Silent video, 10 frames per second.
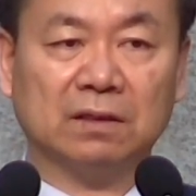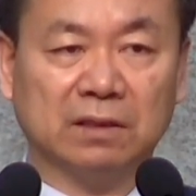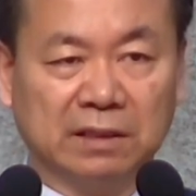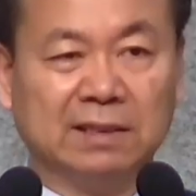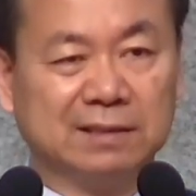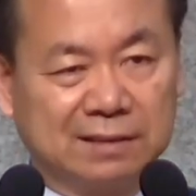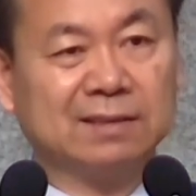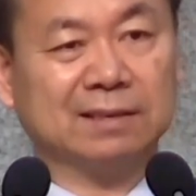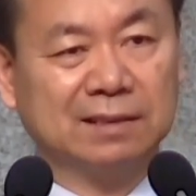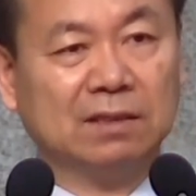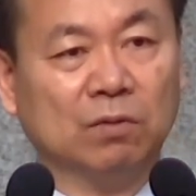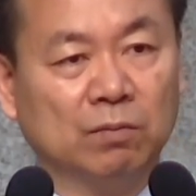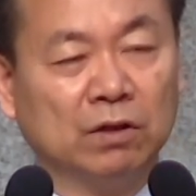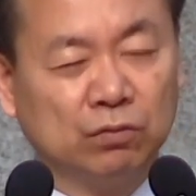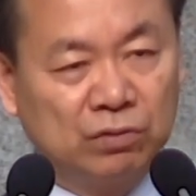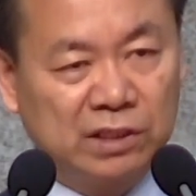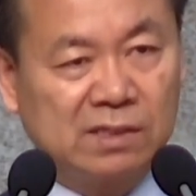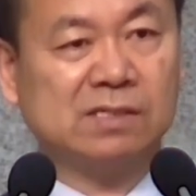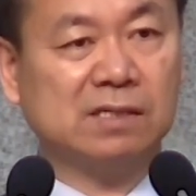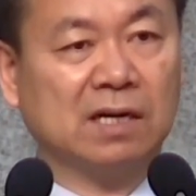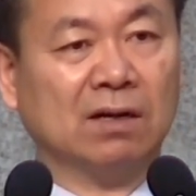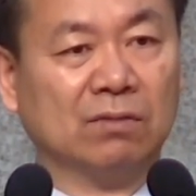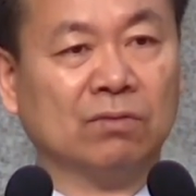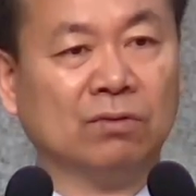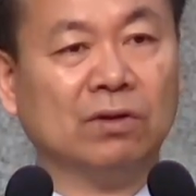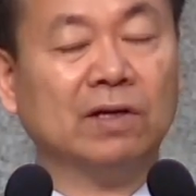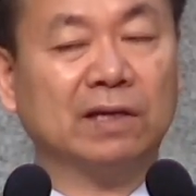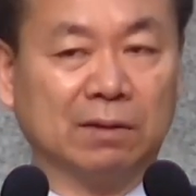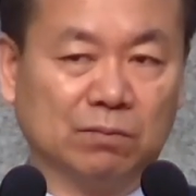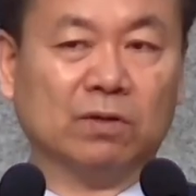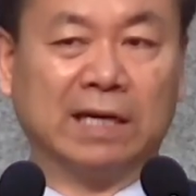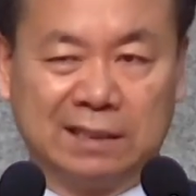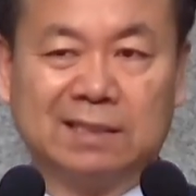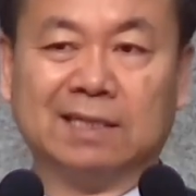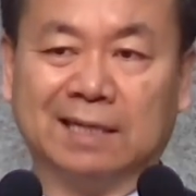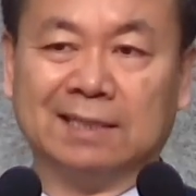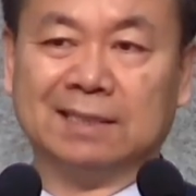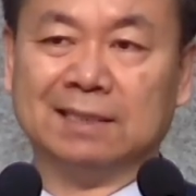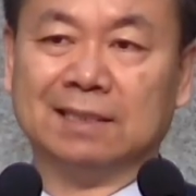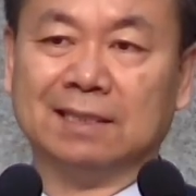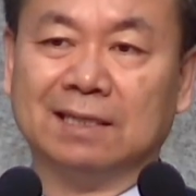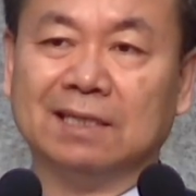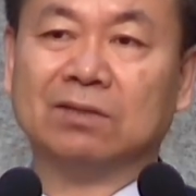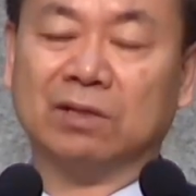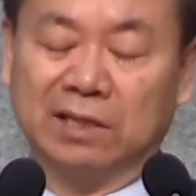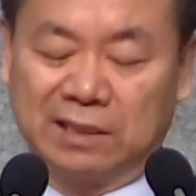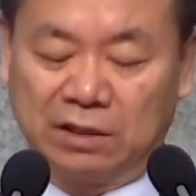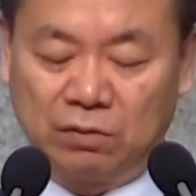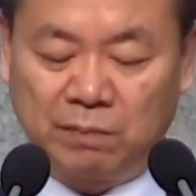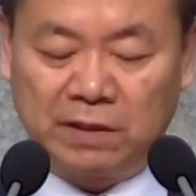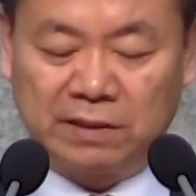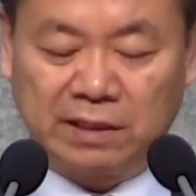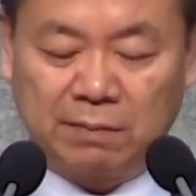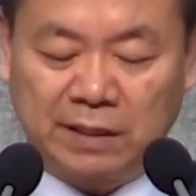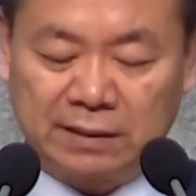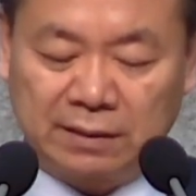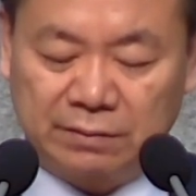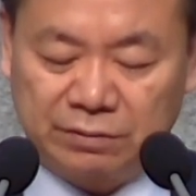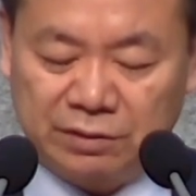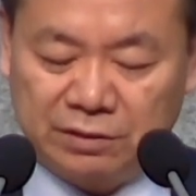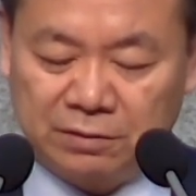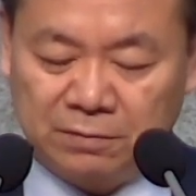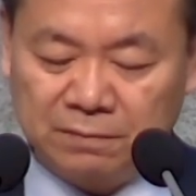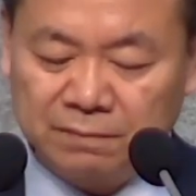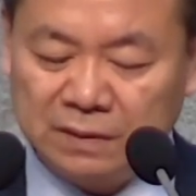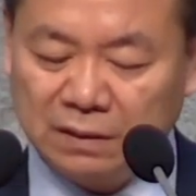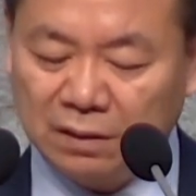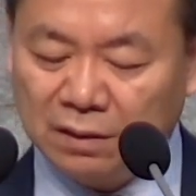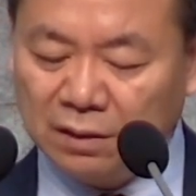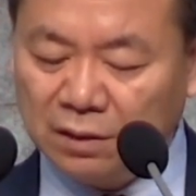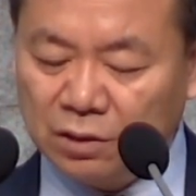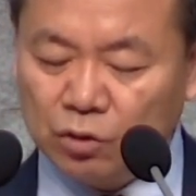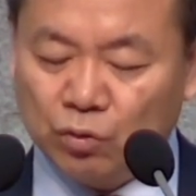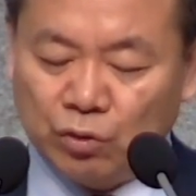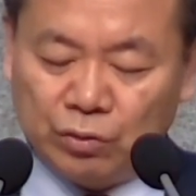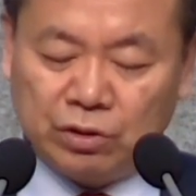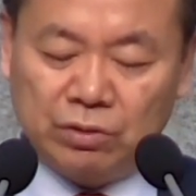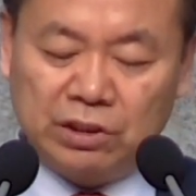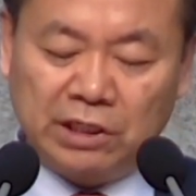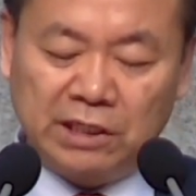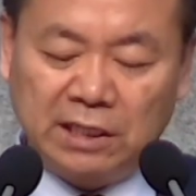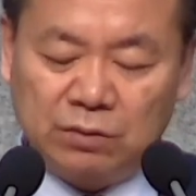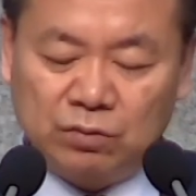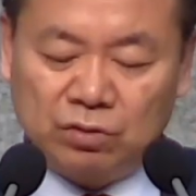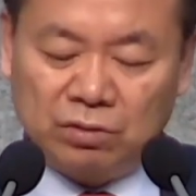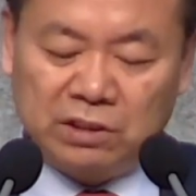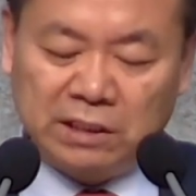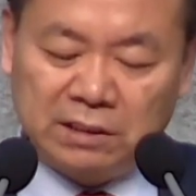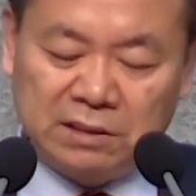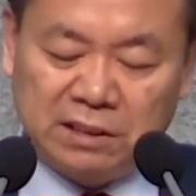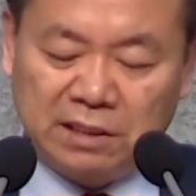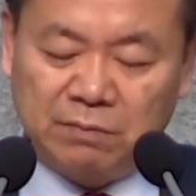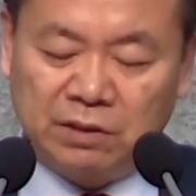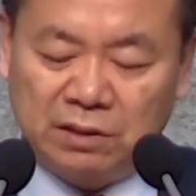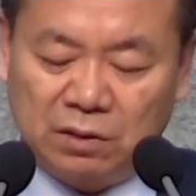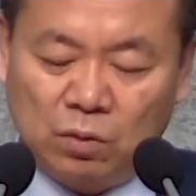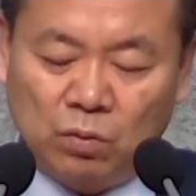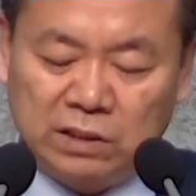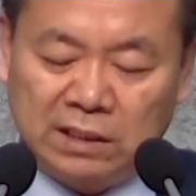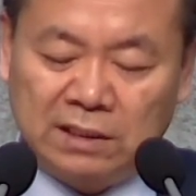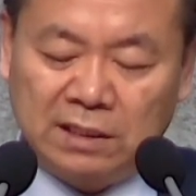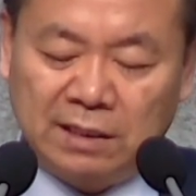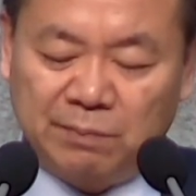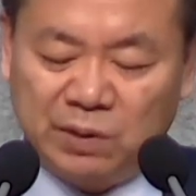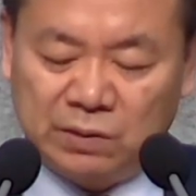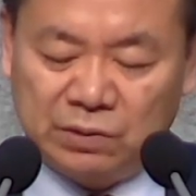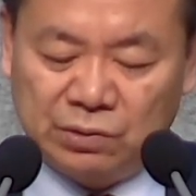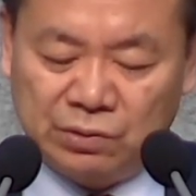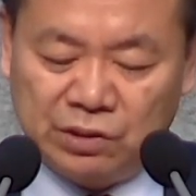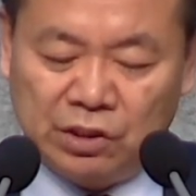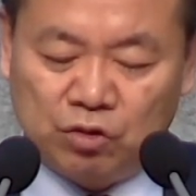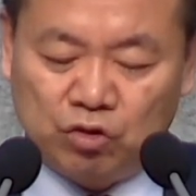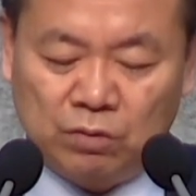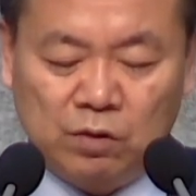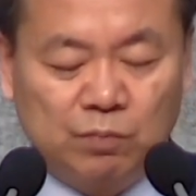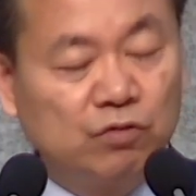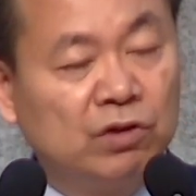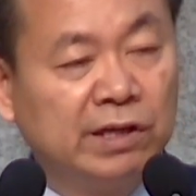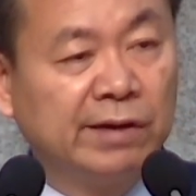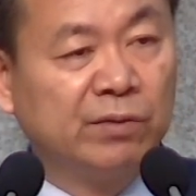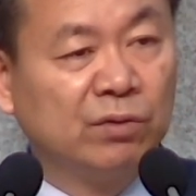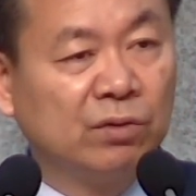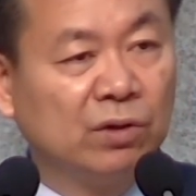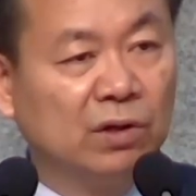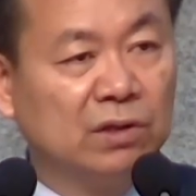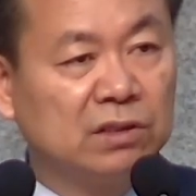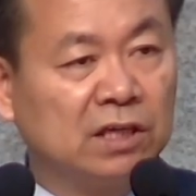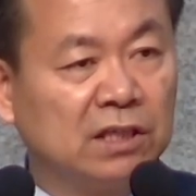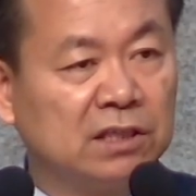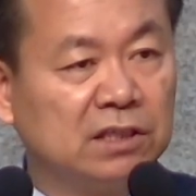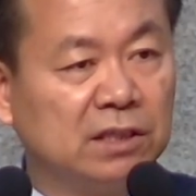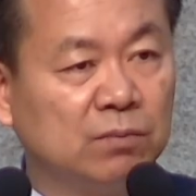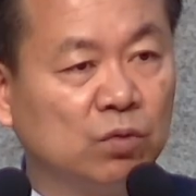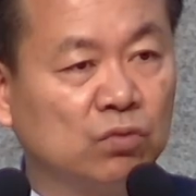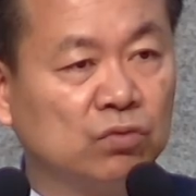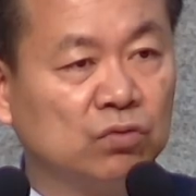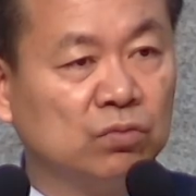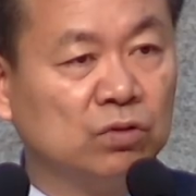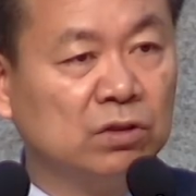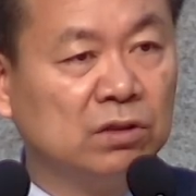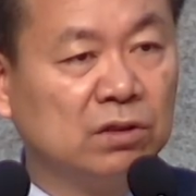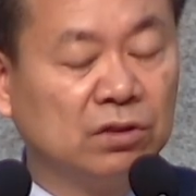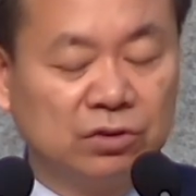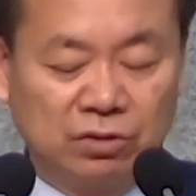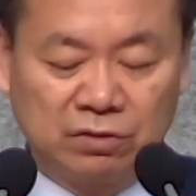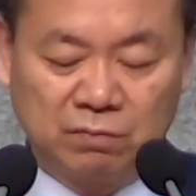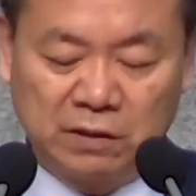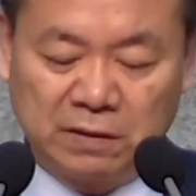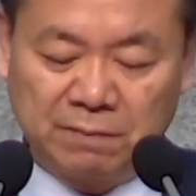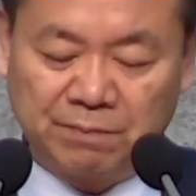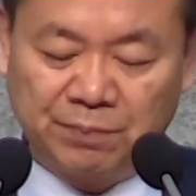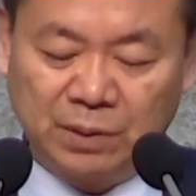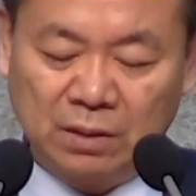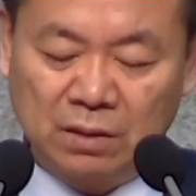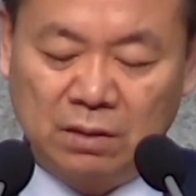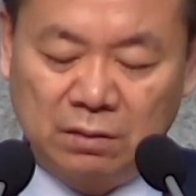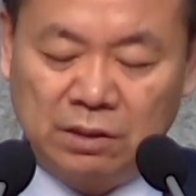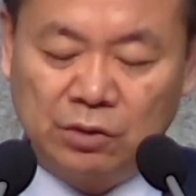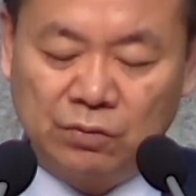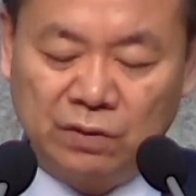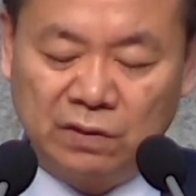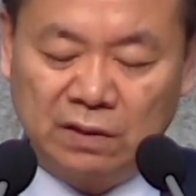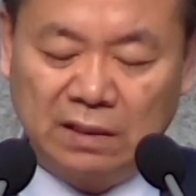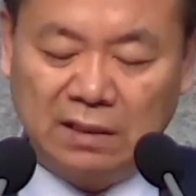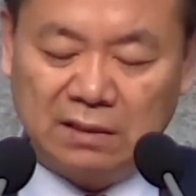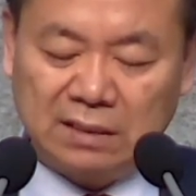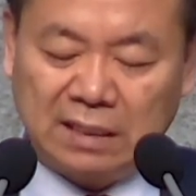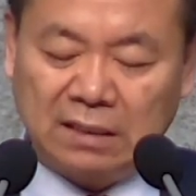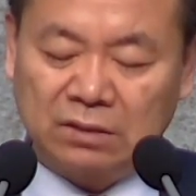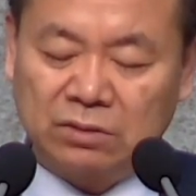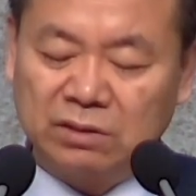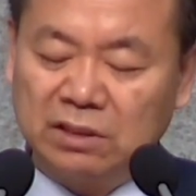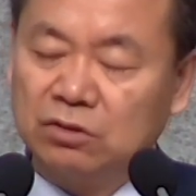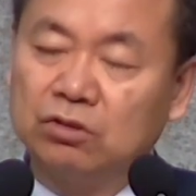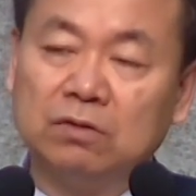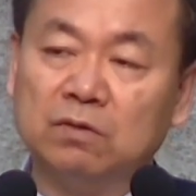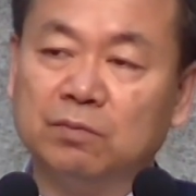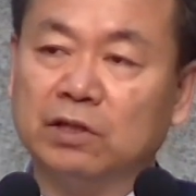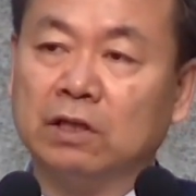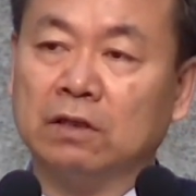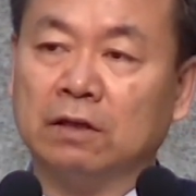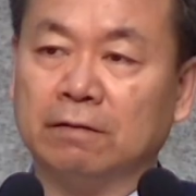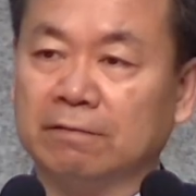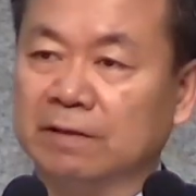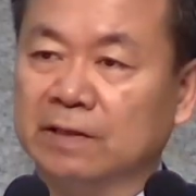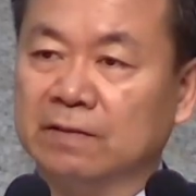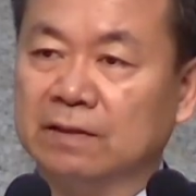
그래. 이번만 눈 질끈 감고 그냥 뭐 같이 가지. 이렇게 타협할 때가 많다는 것이죠. 6 2 전쟁이 난 후 적지 않은 사람이 공산당 앞에서 예수님을 부인하고 자신의 목숨을 건졌습니다. 그 이유는 살아서 예수님을 믿겠다는 거예요.